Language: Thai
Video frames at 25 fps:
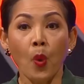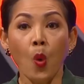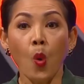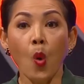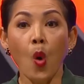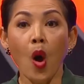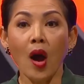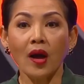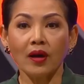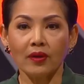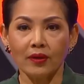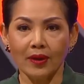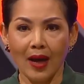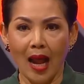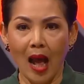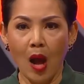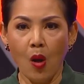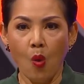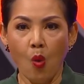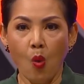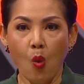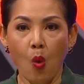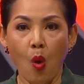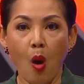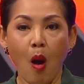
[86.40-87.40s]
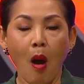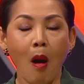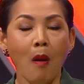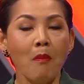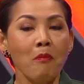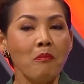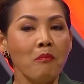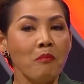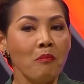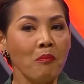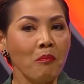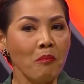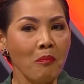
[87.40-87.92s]
พวกเรา
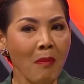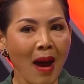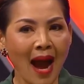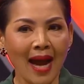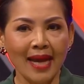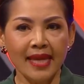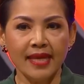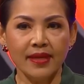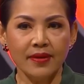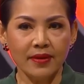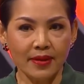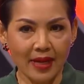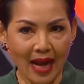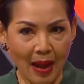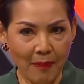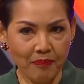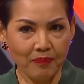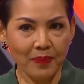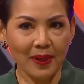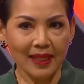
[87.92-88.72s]
ไม่รับ